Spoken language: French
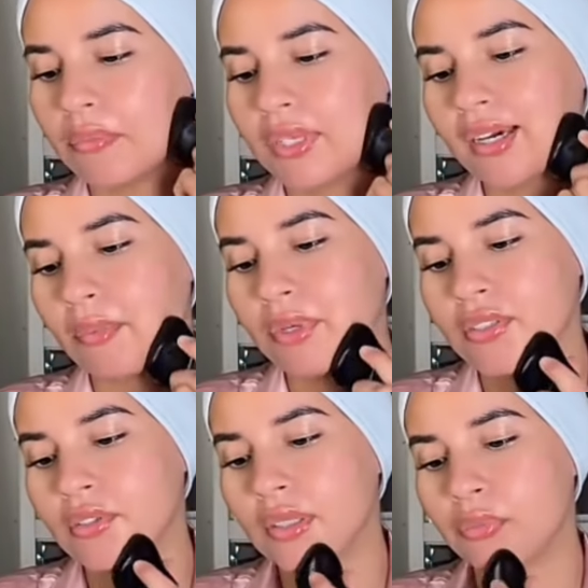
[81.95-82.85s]
Pierre
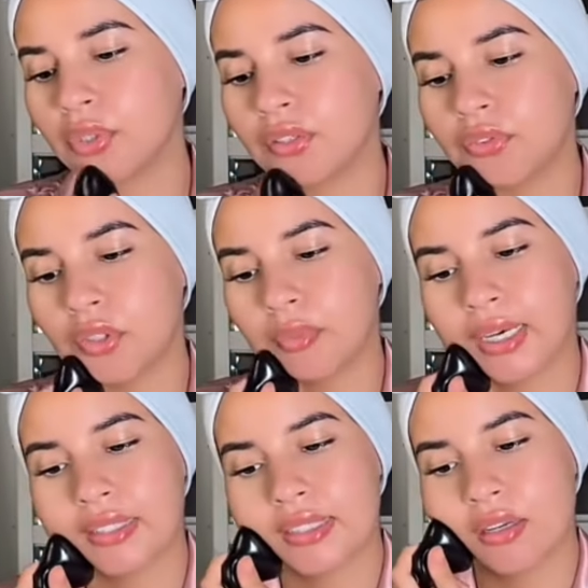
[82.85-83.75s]
apaisante et purifiante
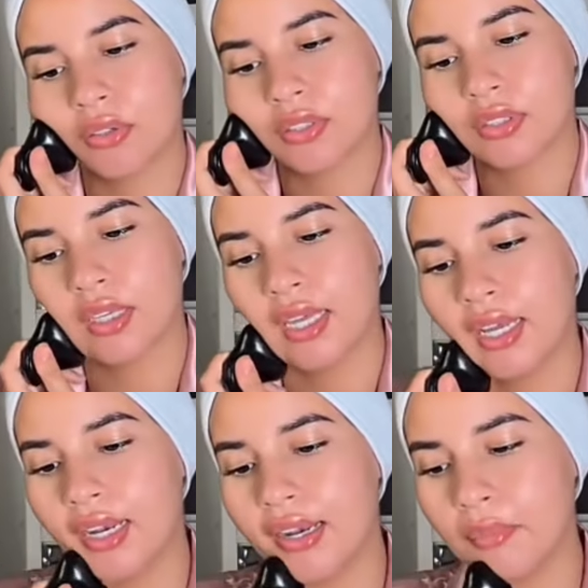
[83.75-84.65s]
par excellence,
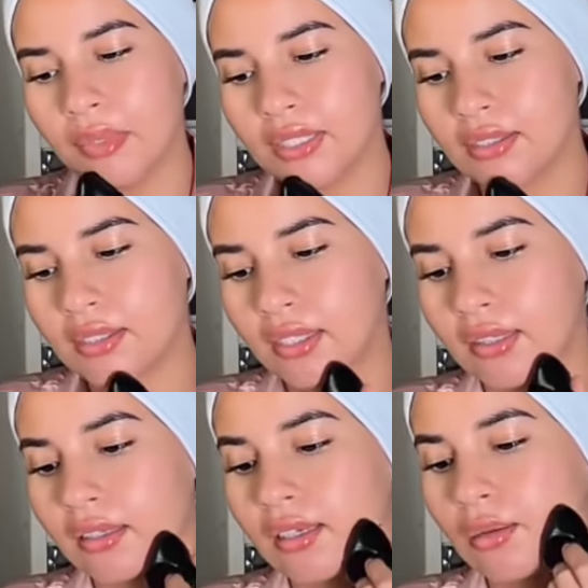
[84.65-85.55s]
l'améthyste
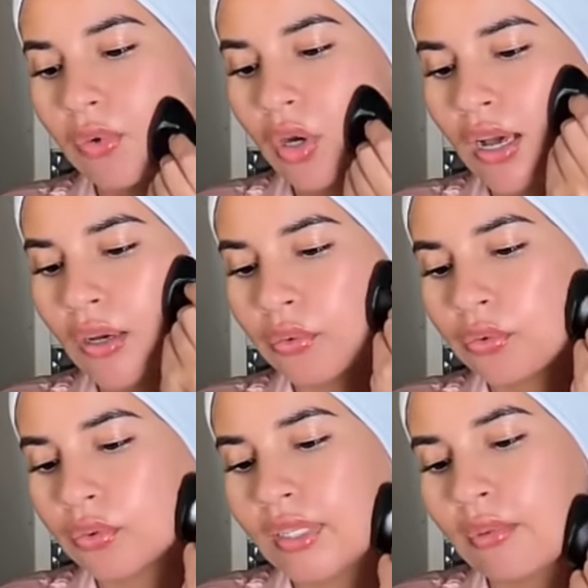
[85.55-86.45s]
est un élément
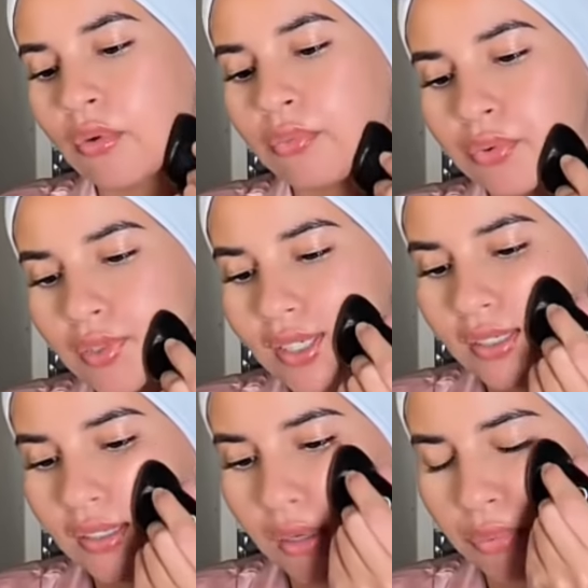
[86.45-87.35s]
incontournable pour
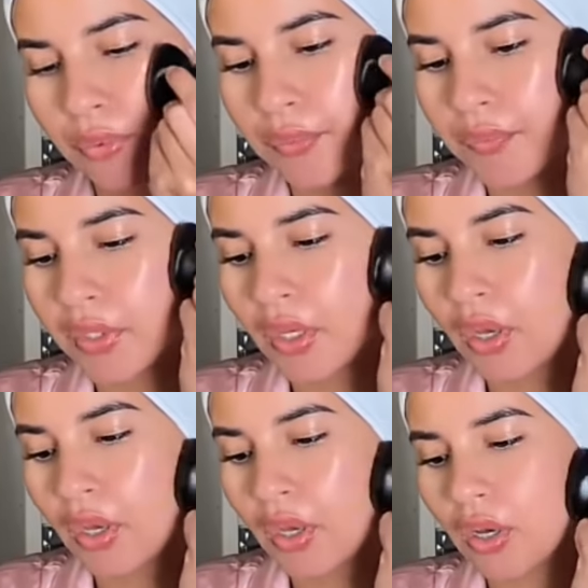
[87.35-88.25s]
drainer la peau.
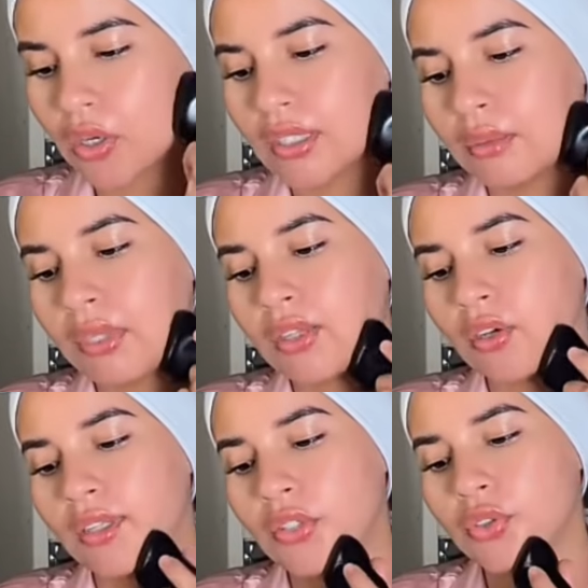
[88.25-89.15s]
En
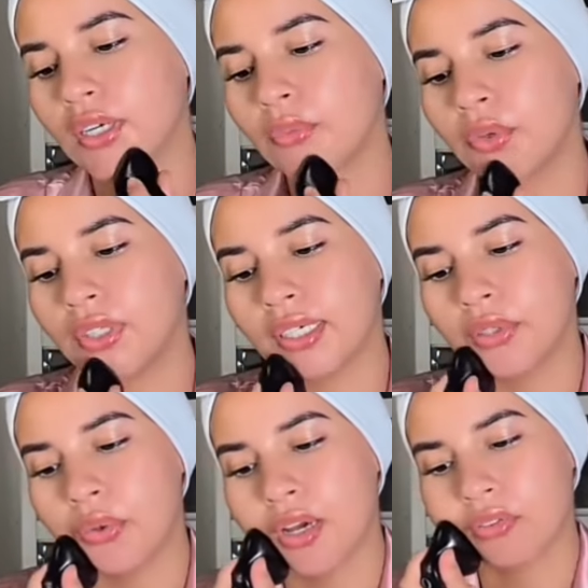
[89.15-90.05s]
émettant naturellement des
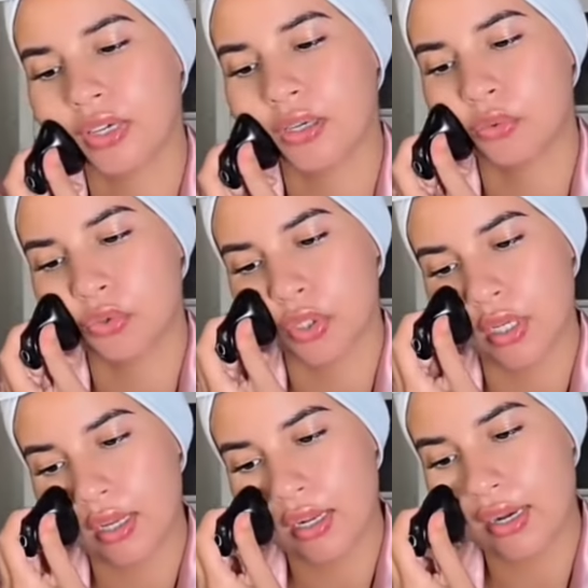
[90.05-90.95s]
rayons infrarouges,
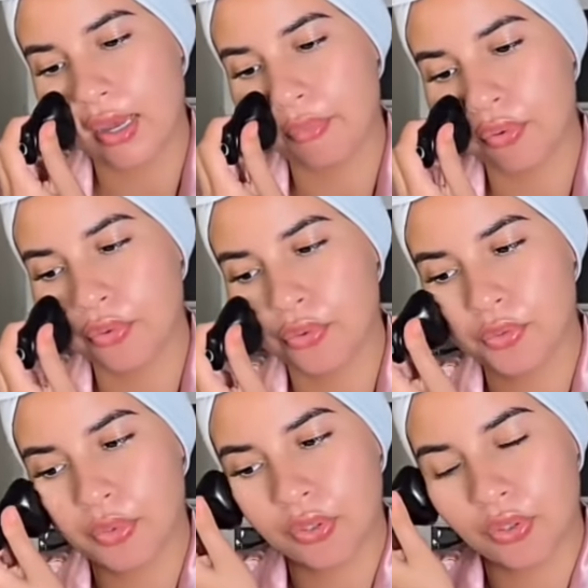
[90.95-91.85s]
la peau
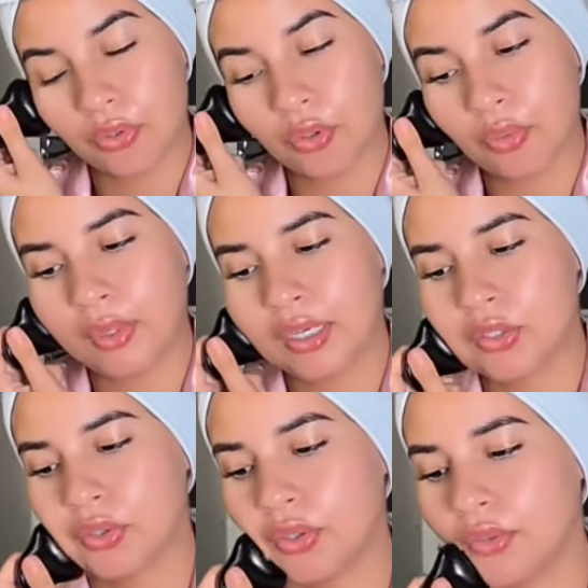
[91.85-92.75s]
augmente en
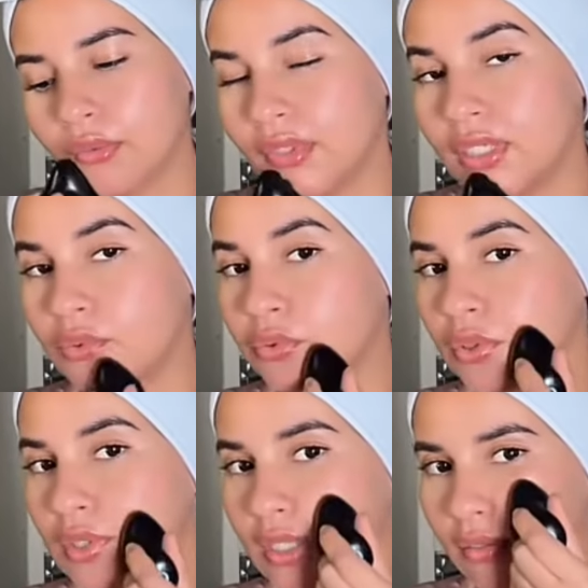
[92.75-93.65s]
température. Et je vous
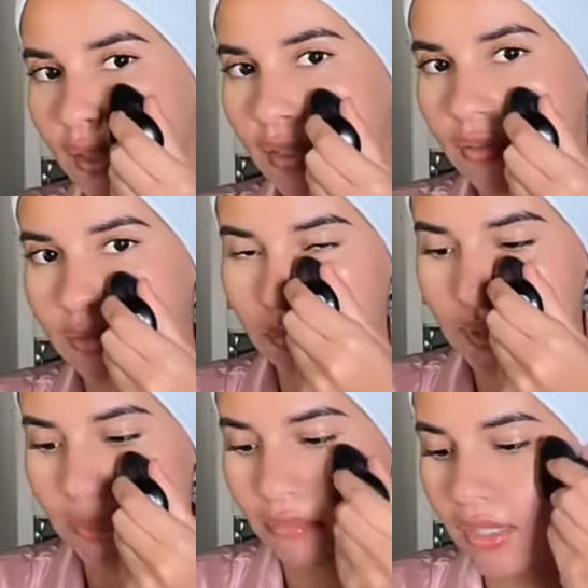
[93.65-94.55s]
jure, c'est vrai les filles,
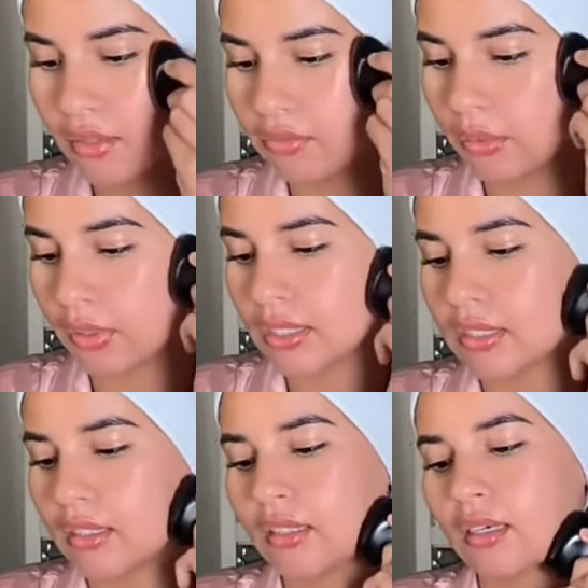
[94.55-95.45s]
c'est magnifique pour la
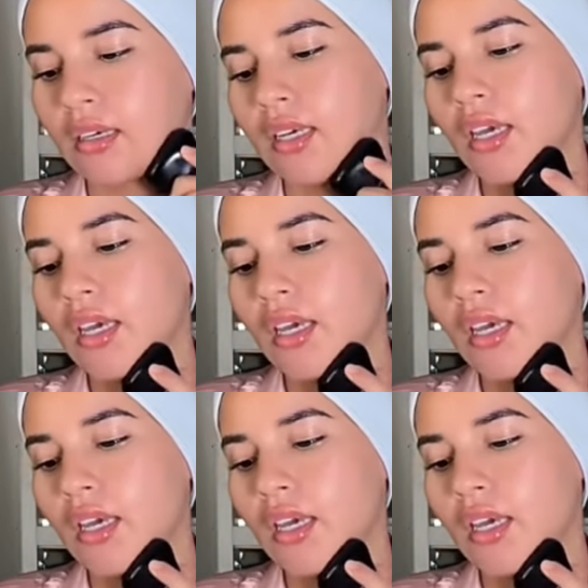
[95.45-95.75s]
skincare.